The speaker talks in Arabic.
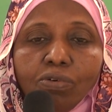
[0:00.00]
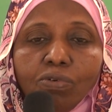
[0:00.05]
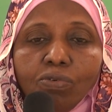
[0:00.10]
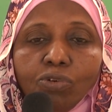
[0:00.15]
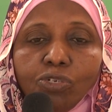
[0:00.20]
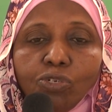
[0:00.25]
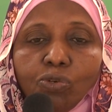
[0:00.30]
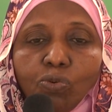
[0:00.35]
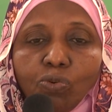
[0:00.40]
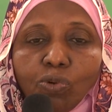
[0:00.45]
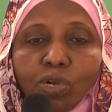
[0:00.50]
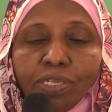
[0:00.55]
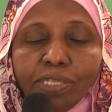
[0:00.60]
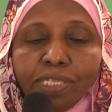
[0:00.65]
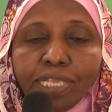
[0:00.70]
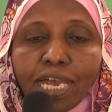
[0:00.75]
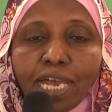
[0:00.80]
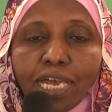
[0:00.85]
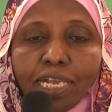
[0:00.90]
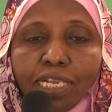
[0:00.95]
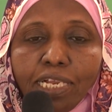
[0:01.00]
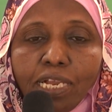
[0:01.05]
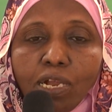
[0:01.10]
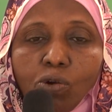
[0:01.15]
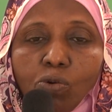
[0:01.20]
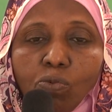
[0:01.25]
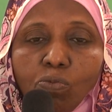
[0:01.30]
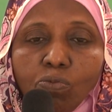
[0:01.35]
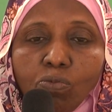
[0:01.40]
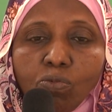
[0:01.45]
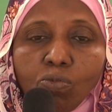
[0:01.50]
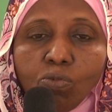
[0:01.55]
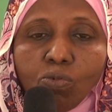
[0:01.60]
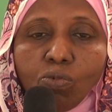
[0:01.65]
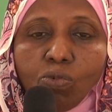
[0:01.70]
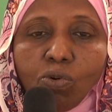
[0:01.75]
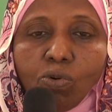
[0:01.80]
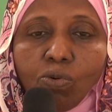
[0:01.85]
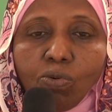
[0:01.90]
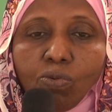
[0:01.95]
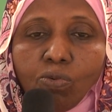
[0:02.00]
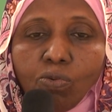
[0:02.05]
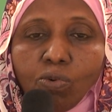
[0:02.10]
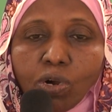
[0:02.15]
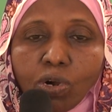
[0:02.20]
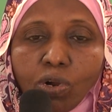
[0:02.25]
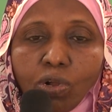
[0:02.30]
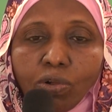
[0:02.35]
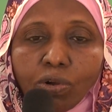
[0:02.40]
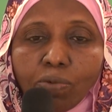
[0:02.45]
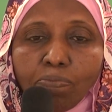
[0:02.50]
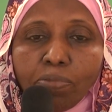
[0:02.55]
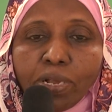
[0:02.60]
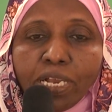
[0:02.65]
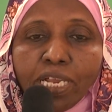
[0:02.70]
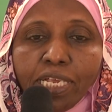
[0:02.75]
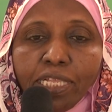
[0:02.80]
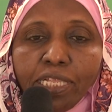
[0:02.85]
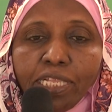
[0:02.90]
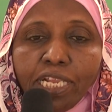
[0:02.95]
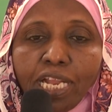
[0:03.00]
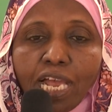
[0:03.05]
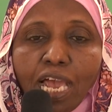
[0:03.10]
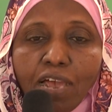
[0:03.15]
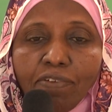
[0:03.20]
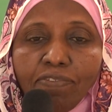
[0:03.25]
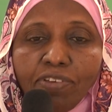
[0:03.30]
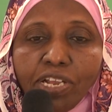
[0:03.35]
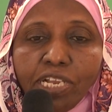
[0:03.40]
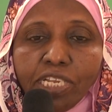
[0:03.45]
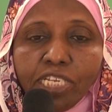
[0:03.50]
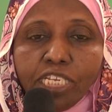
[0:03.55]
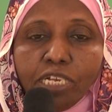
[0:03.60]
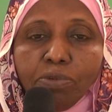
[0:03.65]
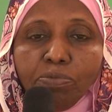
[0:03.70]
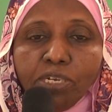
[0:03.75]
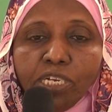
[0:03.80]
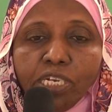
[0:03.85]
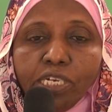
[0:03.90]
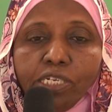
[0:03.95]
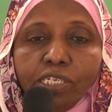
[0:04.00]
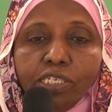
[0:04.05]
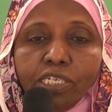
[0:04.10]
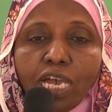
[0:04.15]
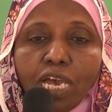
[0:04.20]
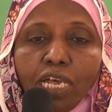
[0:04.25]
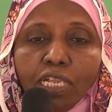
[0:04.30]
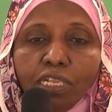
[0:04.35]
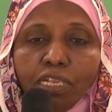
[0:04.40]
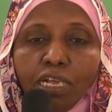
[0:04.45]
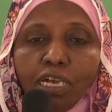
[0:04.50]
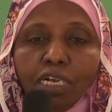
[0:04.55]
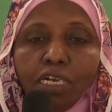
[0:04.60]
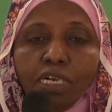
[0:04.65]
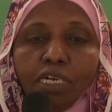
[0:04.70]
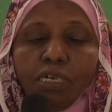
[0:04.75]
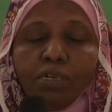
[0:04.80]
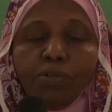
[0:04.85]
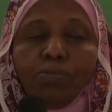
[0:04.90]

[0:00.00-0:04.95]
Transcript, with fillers: وشكرا تاني لهم وربنا يدي العافية للجميع إن شاء الله